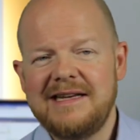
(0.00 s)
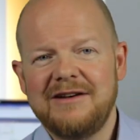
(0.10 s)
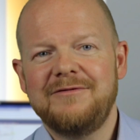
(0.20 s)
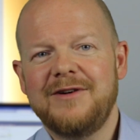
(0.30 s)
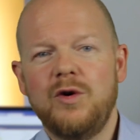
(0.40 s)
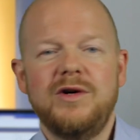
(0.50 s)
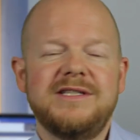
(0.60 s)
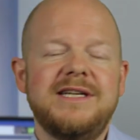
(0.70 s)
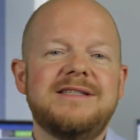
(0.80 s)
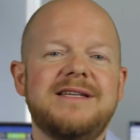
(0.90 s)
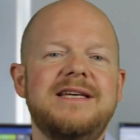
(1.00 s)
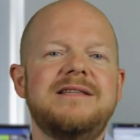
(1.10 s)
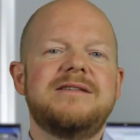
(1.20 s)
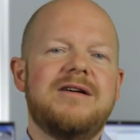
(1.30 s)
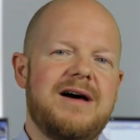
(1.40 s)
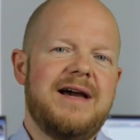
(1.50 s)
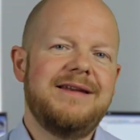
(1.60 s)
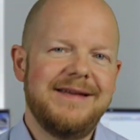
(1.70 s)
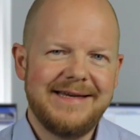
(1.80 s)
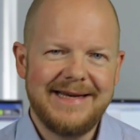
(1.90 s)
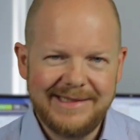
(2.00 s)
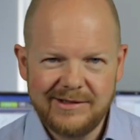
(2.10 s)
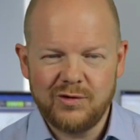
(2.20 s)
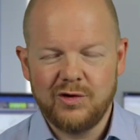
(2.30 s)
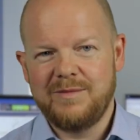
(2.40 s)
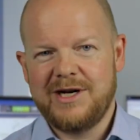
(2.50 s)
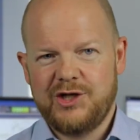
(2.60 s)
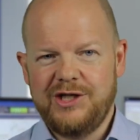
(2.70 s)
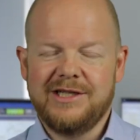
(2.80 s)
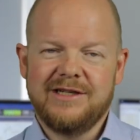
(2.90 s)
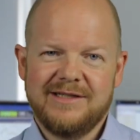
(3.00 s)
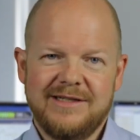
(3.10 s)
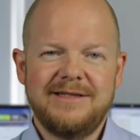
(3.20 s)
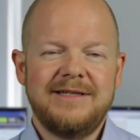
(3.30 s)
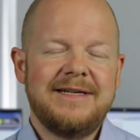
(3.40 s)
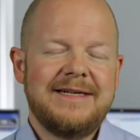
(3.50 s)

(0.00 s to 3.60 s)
Der VXX ist doch eine Gelddruckmaschine. Ne?